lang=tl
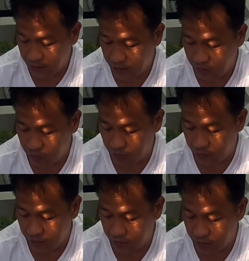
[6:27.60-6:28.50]
ay
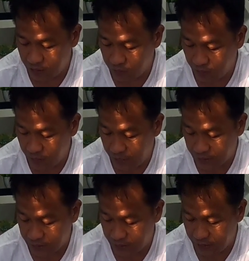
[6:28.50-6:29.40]
walang ganitong
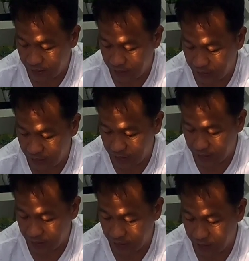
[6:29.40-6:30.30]
klase.
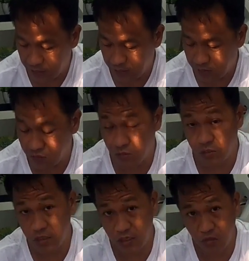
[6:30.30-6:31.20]
So,
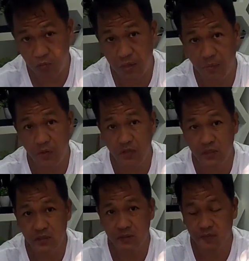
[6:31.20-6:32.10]
tignan nyo mga boss.